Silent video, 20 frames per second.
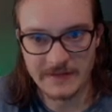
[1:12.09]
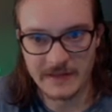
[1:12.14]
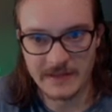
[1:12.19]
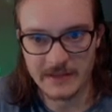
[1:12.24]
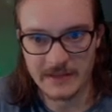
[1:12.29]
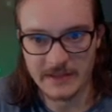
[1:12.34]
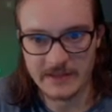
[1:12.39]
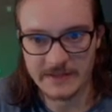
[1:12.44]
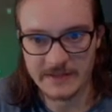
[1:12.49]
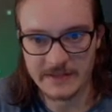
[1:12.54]
c'est
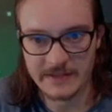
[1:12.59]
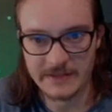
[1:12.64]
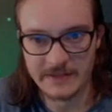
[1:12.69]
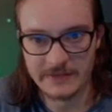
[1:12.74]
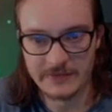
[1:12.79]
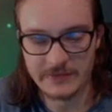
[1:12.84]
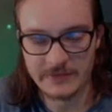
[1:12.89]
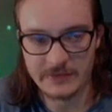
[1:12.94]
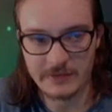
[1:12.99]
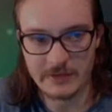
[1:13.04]
un
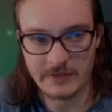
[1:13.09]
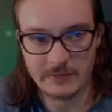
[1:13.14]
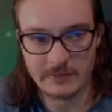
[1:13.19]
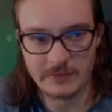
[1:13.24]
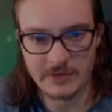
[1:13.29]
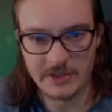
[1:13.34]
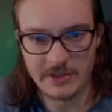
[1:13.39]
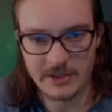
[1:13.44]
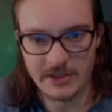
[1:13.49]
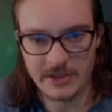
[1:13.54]
actif. Je vais le
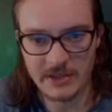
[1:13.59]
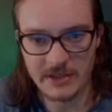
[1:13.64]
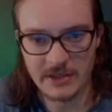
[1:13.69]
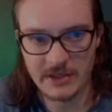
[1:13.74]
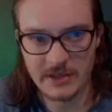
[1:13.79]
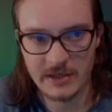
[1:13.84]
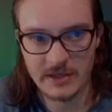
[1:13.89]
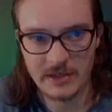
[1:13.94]
toucher.